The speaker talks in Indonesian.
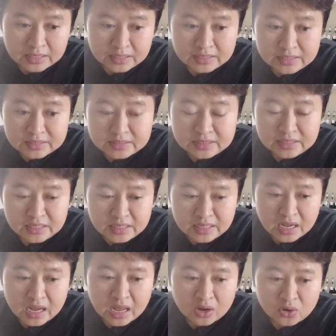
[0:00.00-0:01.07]
di
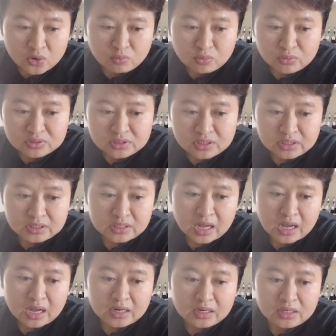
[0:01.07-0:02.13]
sini yang aku mau
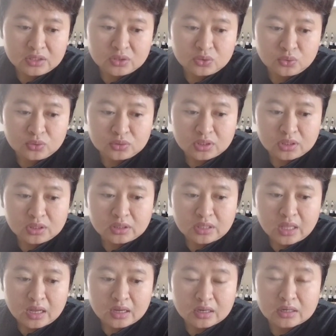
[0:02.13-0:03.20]
ceritakan itu
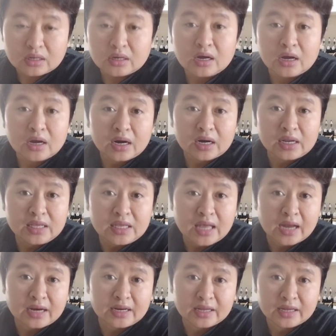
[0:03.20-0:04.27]
tentang
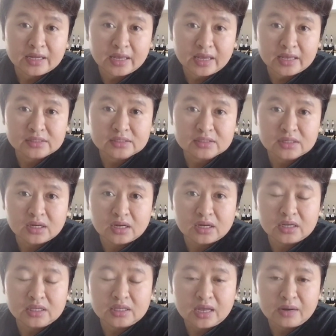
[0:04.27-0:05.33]
kengerian ya guys,
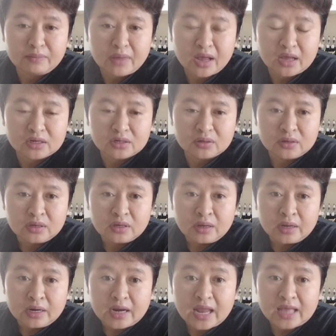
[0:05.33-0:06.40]
kengerian
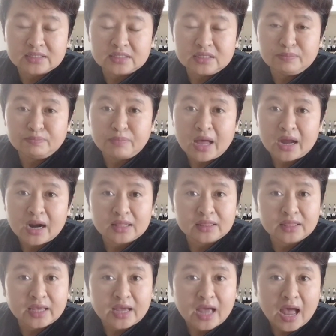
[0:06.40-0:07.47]
nasi
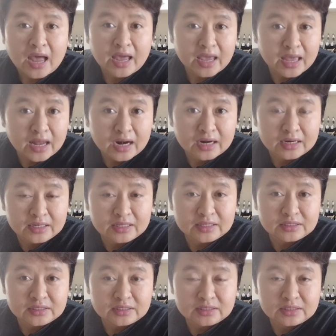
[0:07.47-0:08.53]
para TKL di